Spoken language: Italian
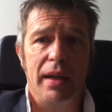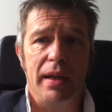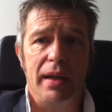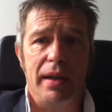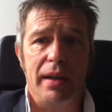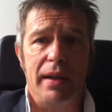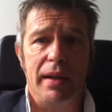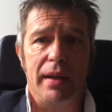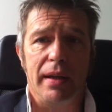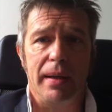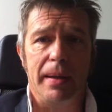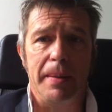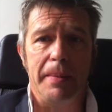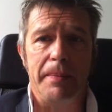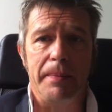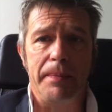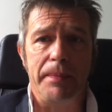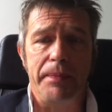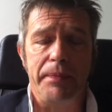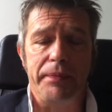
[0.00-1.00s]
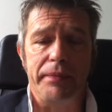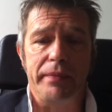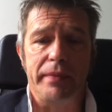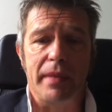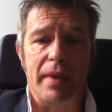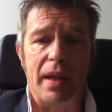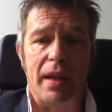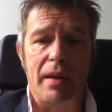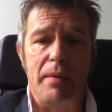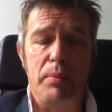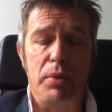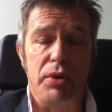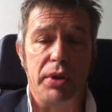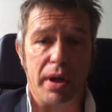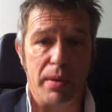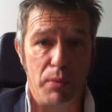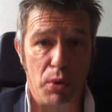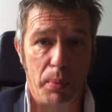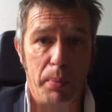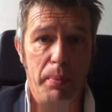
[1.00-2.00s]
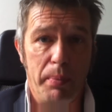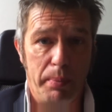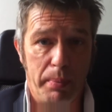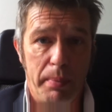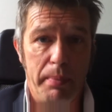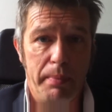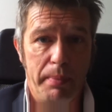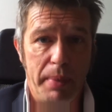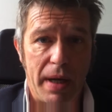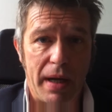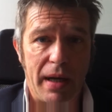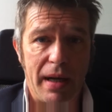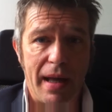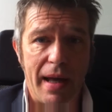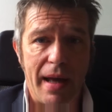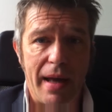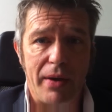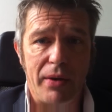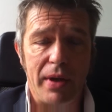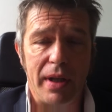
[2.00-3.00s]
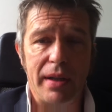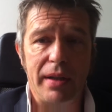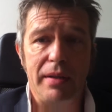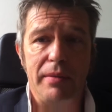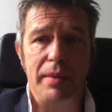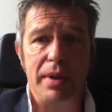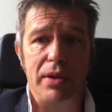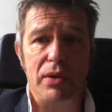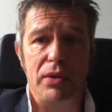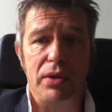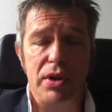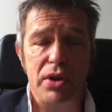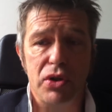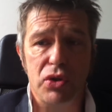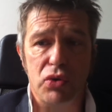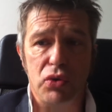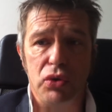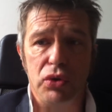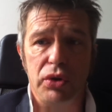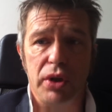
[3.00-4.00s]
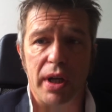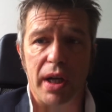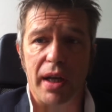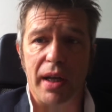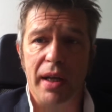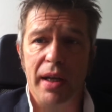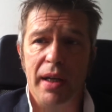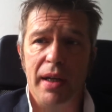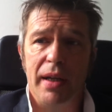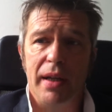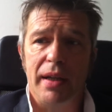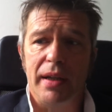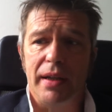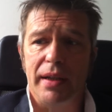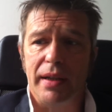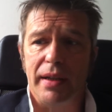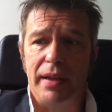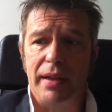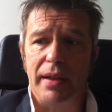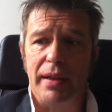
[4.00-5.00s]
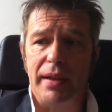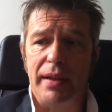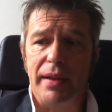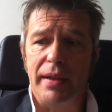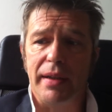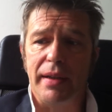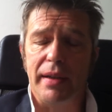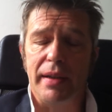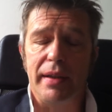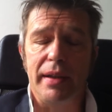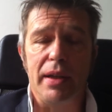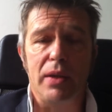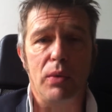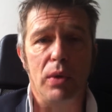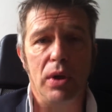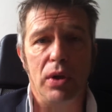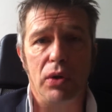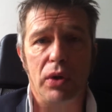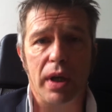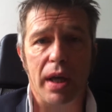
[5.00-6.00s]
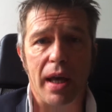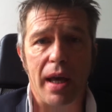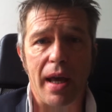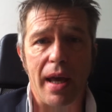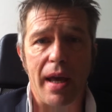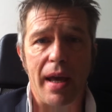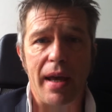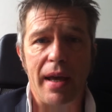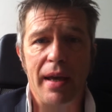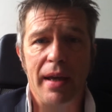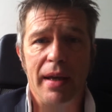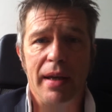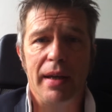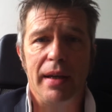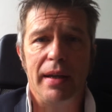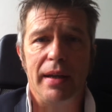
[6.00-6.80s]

ehm, potremo parlare un attimino, discutere eh, di quello che è